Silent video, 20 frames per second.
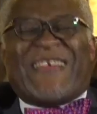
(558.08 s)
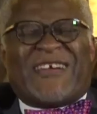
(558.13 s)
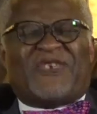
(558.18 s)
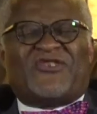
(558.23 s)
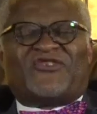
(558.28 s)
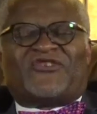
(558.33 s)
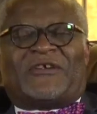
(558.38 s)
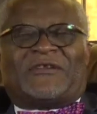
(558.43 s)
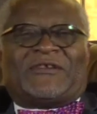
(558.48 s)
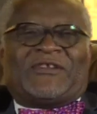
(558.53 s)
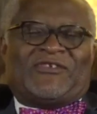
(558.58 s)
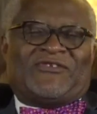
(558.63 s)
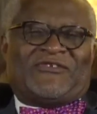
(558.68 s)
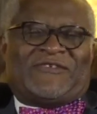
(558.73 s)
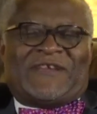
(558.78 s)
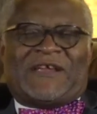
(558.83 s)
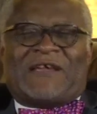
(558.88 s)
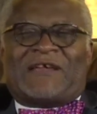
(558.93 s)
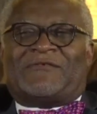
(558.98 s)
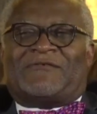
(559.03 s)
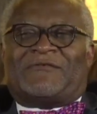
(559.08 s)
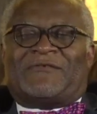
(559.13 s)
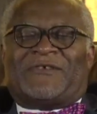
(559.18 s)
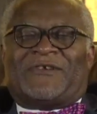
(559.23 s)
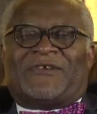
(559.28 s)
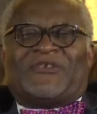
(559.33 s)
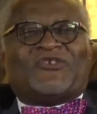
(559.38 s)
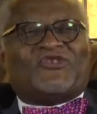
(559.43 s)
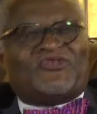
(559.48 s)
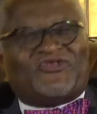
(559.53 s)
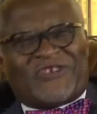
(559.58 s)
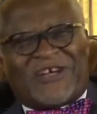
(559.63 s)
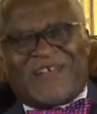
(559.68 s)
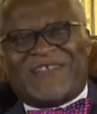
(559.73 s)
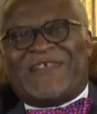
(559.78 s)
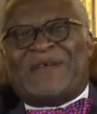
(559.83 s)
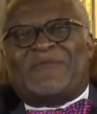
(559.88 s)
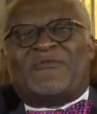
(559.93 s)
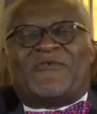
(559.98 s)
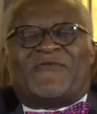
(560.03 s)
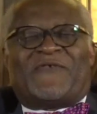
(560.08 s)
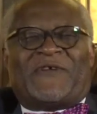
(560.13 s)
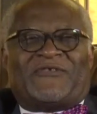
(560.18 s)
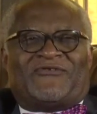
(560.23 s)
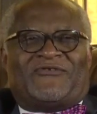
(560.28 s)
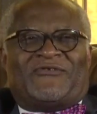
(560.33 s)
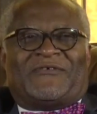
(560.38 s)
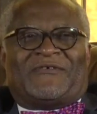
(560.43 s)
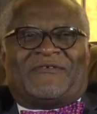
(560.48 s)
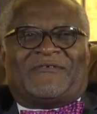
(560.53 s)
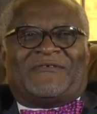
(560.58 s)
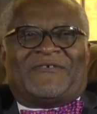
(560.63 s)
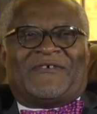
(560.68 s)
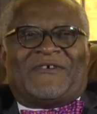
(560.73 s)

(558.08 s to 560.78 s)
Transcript: dès que j'entends ça, j'entre dans ma voiture.